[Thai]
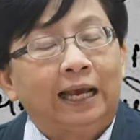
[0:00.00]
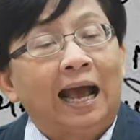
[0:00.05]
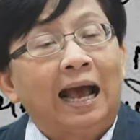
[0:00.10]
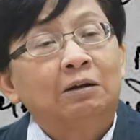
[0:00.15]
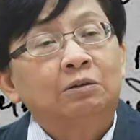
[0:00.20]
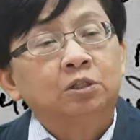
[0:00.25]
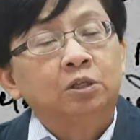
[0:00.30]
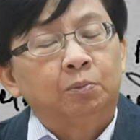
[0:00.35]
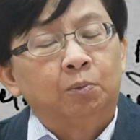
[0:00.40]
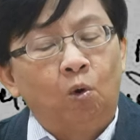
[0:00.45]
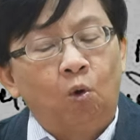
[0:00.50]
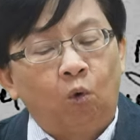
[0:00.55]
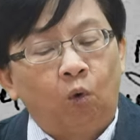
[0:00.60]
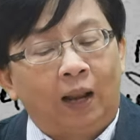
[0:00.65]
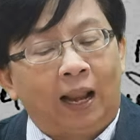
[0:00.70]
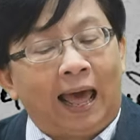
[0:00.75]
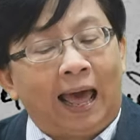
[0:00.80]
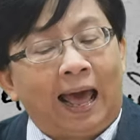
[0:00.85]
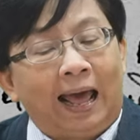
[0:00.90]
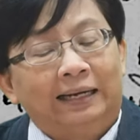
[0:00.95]
เก้าสิบหก
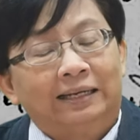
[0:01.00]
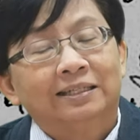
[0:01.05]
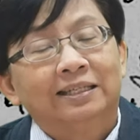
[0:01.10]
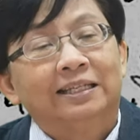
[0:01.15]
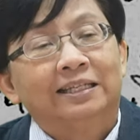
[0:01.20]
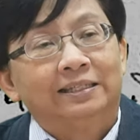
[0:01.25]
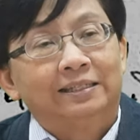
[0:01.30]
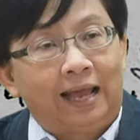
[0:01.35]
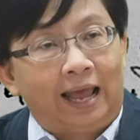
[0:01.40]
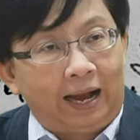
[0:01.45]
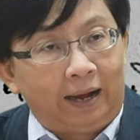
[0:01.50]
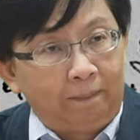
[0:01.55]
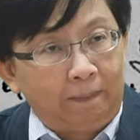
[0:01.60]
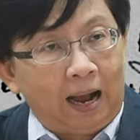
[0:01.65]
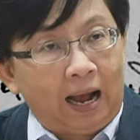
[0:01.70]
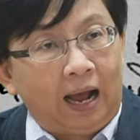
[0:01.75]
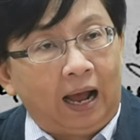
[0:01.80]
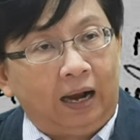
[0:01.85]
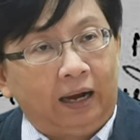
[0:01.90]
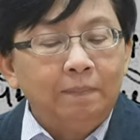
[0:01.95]
ล้านสี่แสน
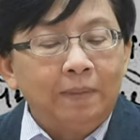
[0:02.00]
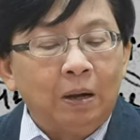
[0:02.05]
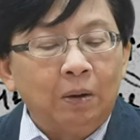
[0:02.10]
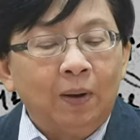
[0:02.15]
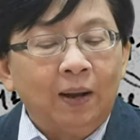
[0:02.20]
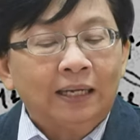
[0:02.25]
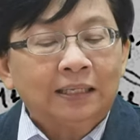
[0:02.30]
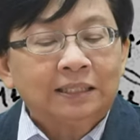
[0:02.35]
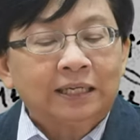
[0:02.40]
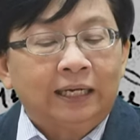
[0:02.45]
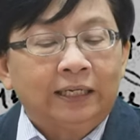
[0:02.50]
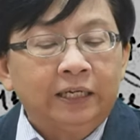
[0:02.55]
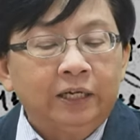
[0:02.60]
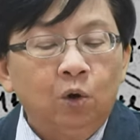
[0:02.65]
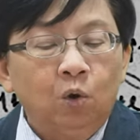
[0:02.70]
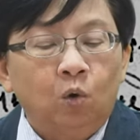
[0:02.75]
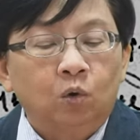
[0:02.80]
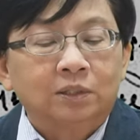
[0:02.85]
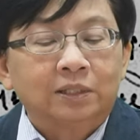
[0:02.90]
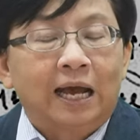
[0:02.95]
บาทแม้ว่ารัชกาล
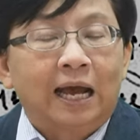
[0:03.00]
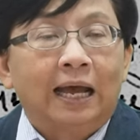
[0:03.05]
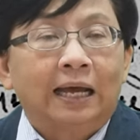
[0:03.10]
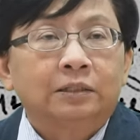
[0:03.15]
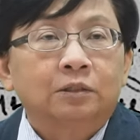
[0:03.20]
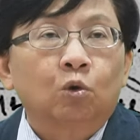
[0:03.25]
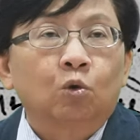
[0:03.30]
ที่หกจะ